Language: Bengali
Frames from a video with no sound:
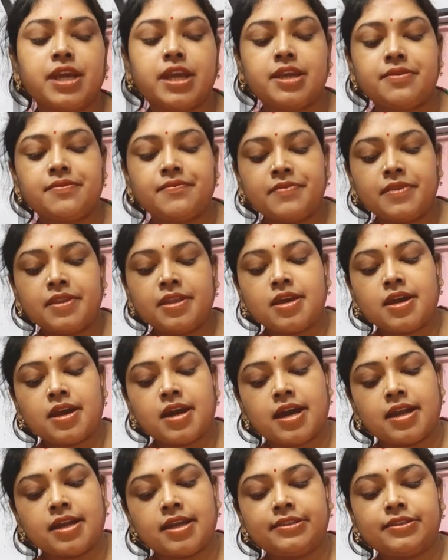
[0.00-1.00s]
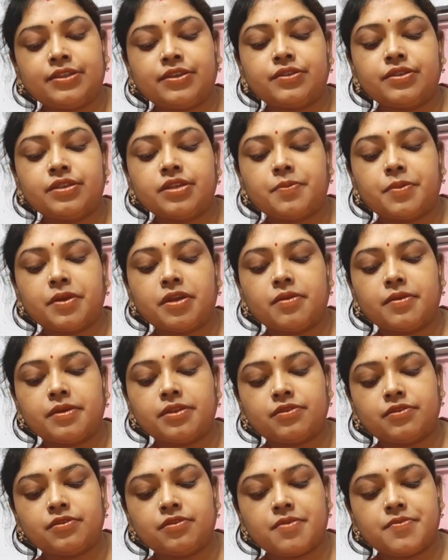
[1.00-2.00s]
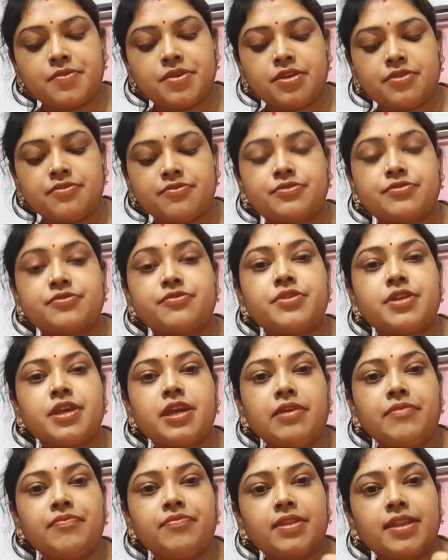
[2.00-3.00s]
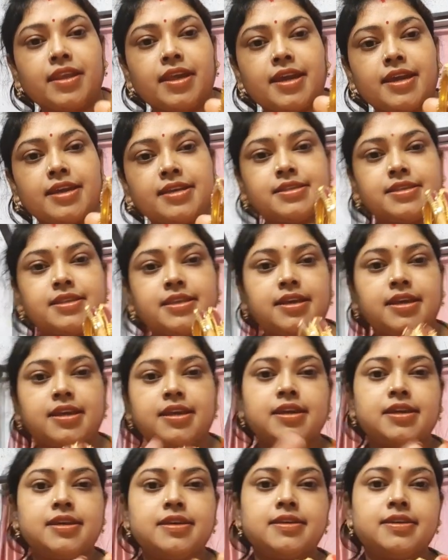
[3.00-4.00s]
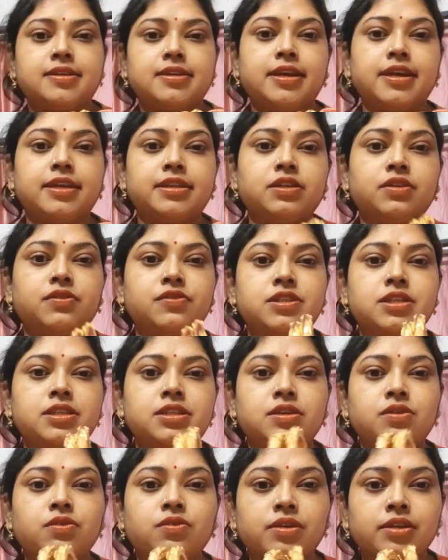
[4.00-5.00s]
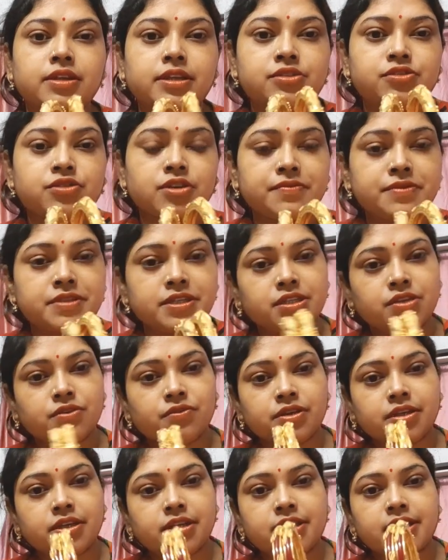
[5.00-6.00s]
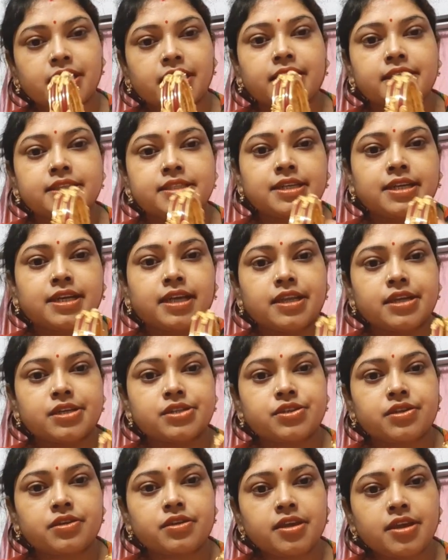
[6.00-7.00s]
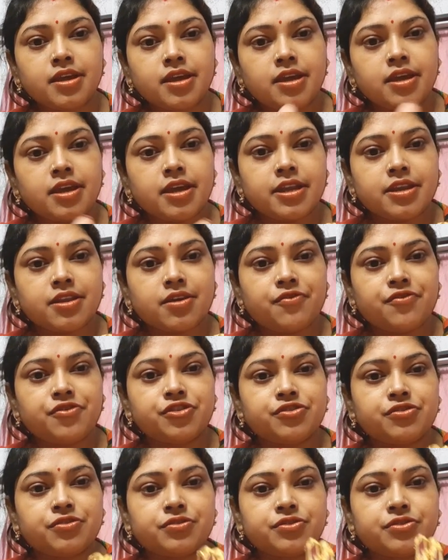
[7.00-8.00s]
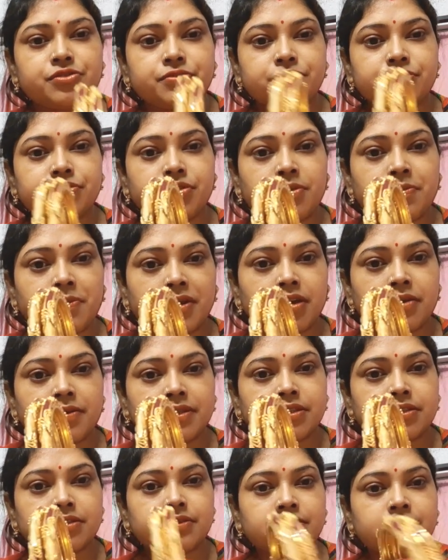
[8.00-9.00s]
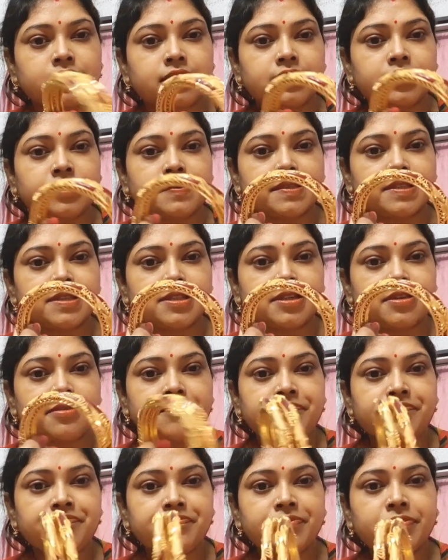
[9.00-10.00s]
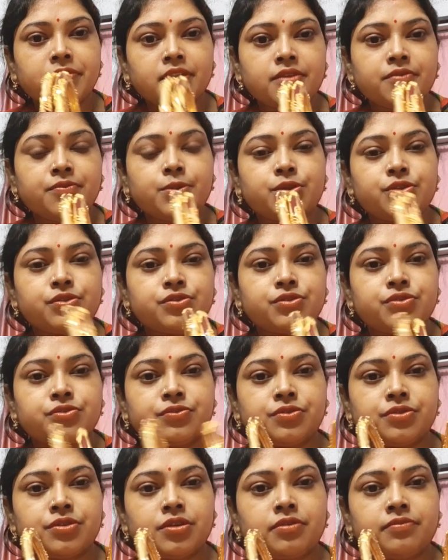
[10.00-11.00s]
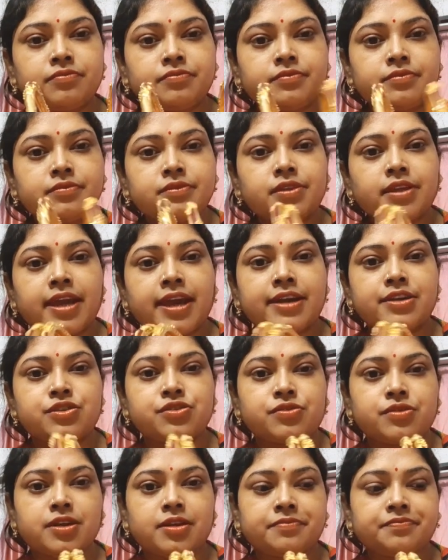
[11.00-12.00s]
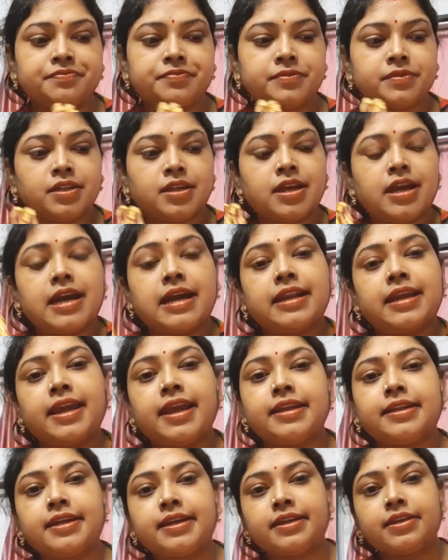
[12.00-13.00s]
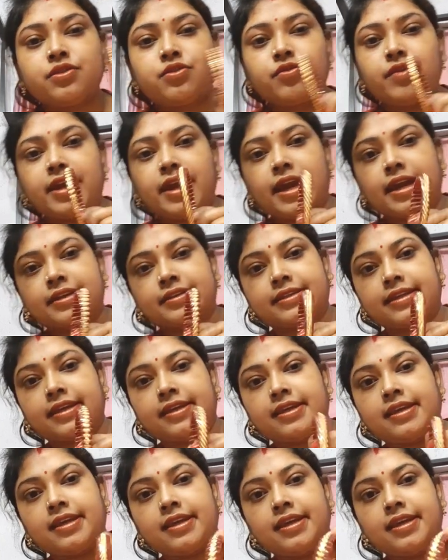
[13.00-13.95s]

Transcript: নেই আরেক ধরনের পলা বাঁধানো আমি ইউজ করি এই যে এটাও সিটি গোল্ডের সব সিটি গোল্ডেরই দেখাচ্ছি কালেকশন এটাও ভীষণ সুন্দর বাঁধানোটা দেখতে পাচ্ছেন ভীষণ সুন্দর এক জোড়া আর এটা কিন্তু একটাই